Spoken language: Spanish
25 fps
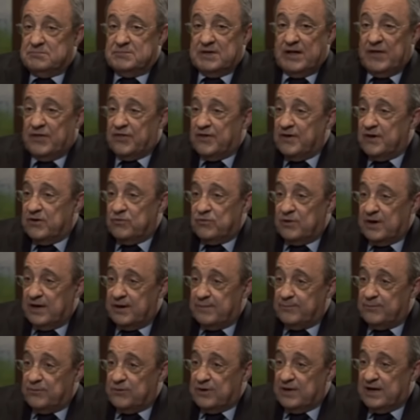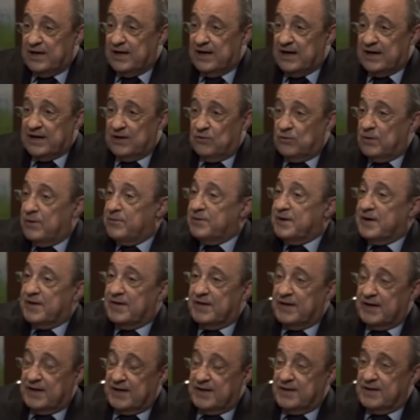Nací en una época en la que no había
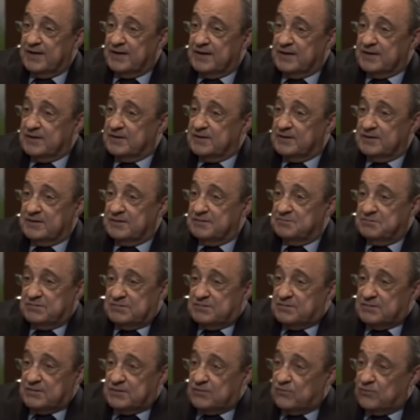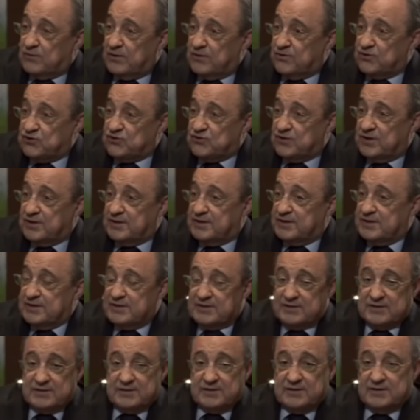de nada, pues, como le he dicho
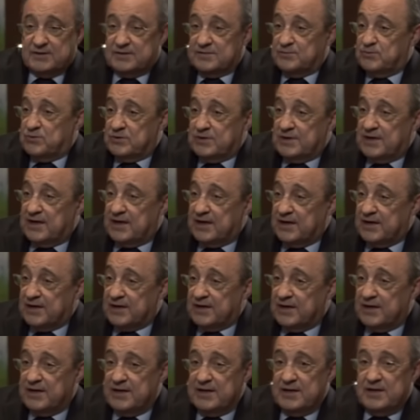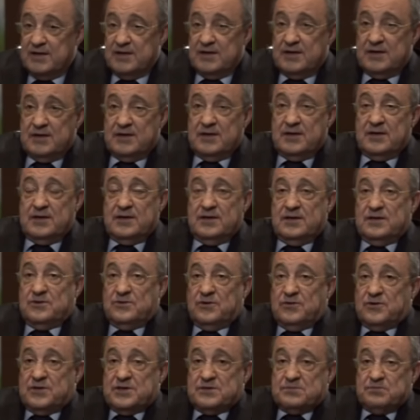antes, eh, después de la guerra,
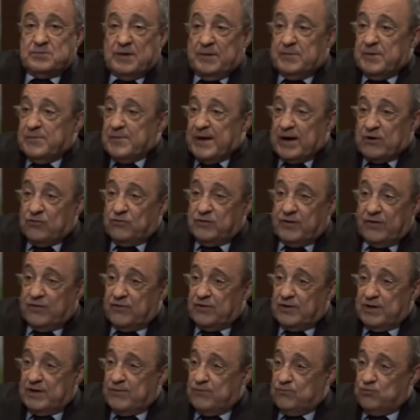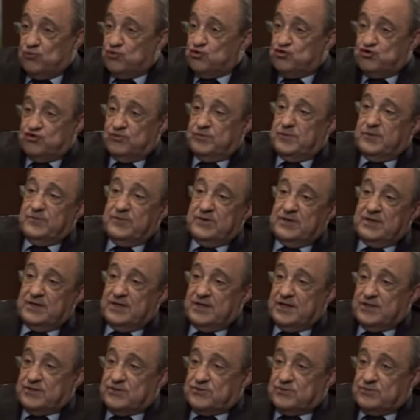entonces, a mí me ha condicionado mucho mi
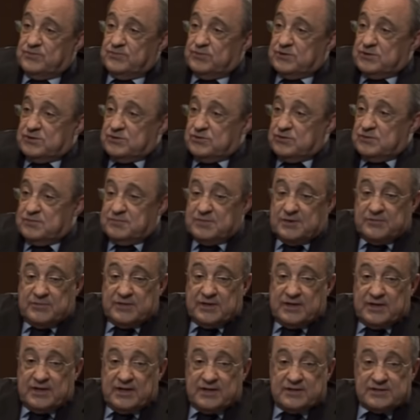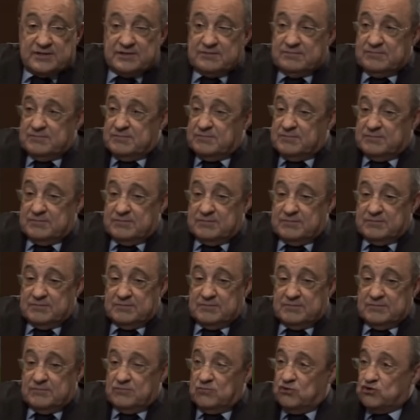vida eso. Pues entonces, mi vida es.
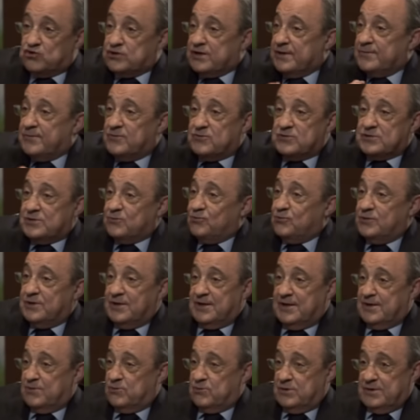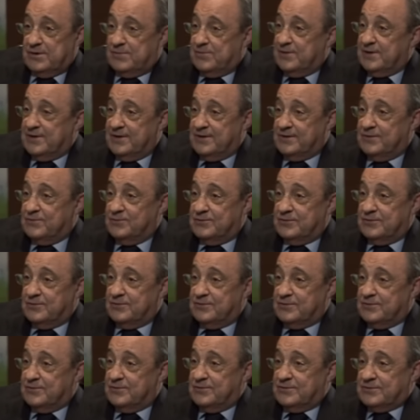Mm, los sábados es un día laborable,
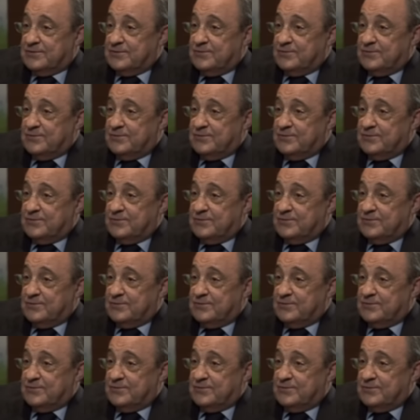como,